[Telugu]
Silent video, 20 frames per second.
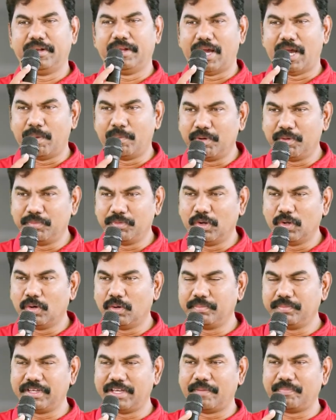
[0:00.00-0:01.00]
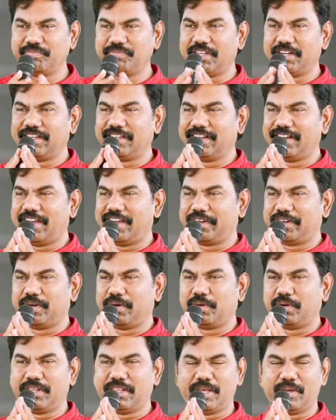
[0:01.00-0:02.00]
నామంలో మీ అందరికీ నా యొక్క
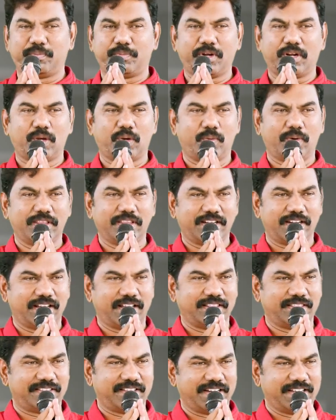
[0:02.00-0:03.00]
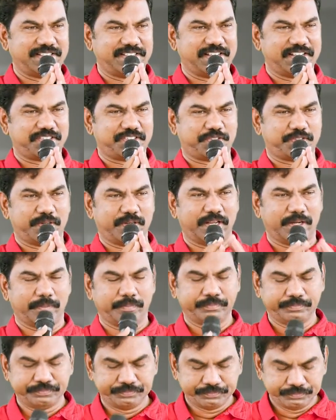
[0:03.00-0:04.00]
హృదయపూర్వక వందనాలు తెలియజేస్తున్నాను
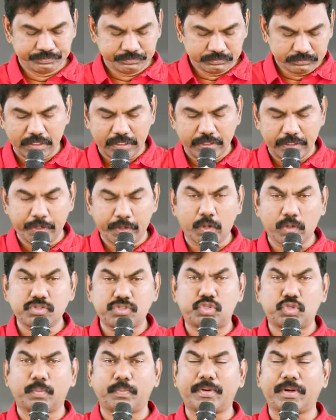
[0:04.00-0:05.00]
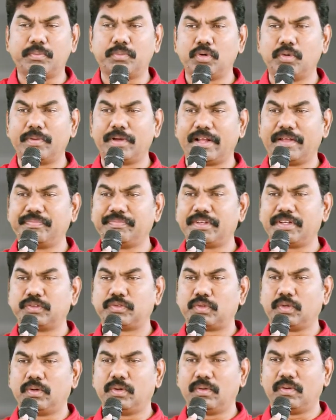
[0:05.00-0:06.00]
ఈరోజు ప్రభు
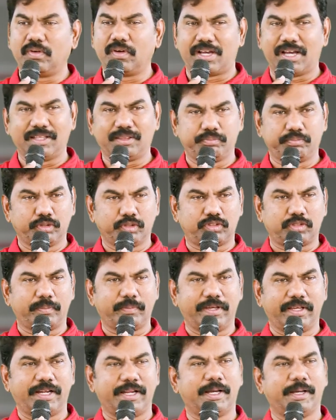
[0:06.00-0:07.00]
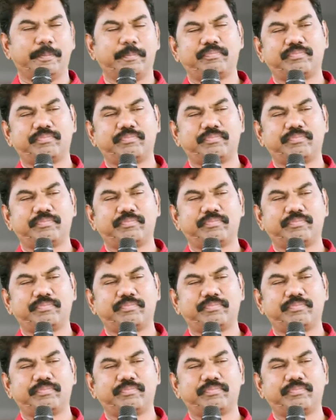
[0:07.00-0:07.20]
మనందరితో ఒక అద్భుతమైన